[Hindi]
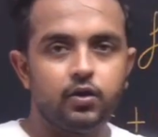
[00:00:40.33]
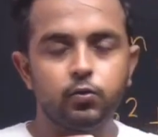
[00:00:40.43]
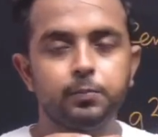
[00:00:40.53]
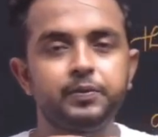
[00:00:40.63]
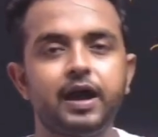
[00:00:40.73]

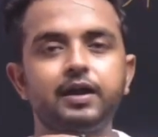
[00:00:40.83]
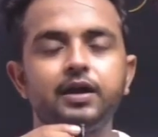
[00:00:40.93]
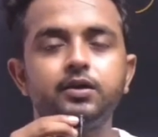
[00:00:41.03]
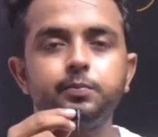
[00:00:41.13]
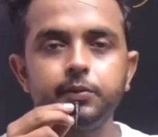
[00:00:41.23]
ओलंपियाड का
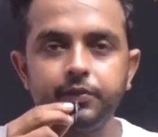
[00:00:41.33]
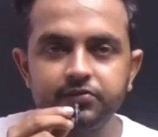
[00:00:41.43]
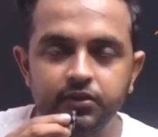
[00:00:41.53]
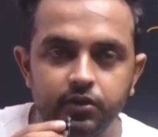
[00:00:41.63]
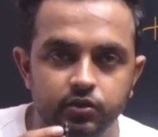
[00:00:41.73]
अगर
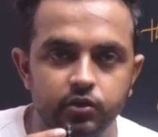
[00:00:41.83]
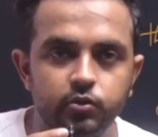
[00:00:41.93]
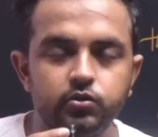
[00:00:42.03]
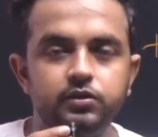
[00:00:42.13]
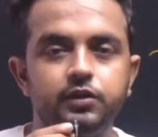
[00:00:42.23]
प्रिपरेशन करते हो
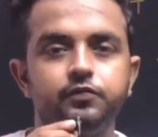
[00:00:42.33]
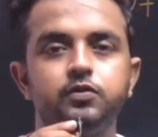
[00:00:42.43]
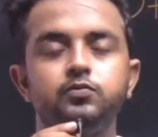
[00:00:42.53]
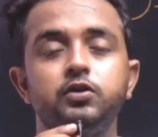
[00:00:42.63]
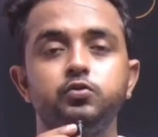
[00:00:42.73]
तो ये
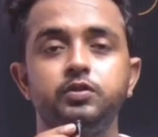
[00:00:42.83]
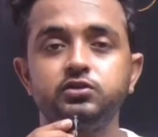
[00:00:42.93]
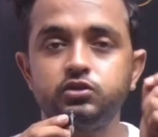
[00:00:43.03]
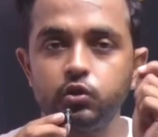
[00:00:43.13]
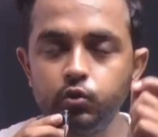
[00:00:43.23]
फॉर्मूला तुम्हें
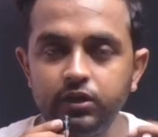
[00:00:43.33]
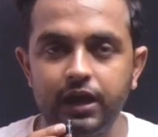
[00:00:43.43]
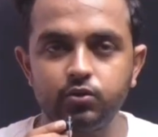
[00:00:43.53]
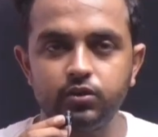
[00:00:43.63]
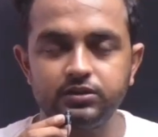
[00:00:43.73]
जरूर
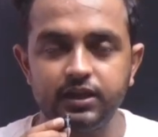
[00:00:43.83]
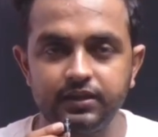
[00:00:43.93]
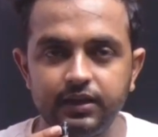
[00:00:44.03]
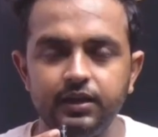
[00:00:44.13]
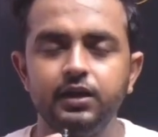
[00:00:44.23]
याद होना
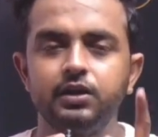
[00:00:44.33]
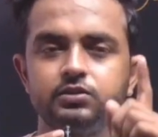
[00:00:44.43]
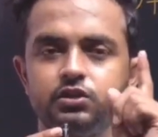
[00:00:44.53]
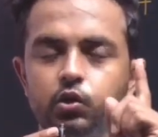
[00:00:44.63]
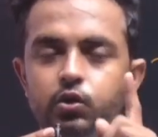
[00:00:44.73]
चाहिए
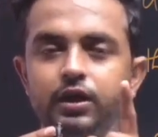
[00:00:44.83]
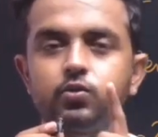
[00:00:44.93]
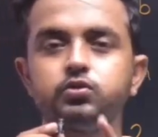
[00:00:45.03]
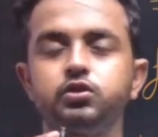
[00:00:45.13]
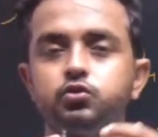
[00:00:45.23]
जरूर एक
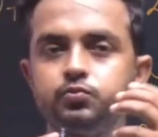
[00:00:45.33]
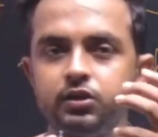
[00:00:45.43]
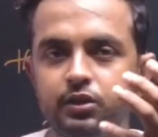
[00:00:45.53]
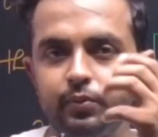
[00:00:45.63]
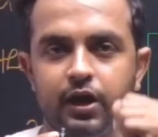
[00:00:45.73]
क्वेश्चन तुम जल्दी
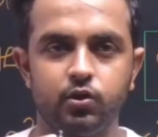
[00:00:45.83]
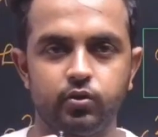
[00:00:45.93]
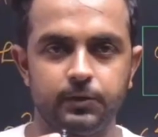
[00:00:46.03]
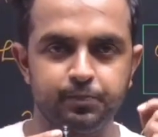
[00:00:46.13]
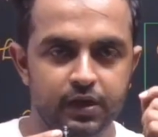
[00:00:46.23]
जल्दी बना
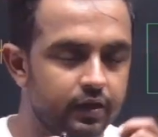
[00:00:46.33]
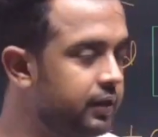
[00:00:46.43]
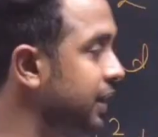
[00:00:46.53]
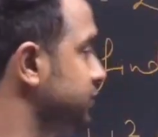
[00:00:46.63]
लोगे ध्यान से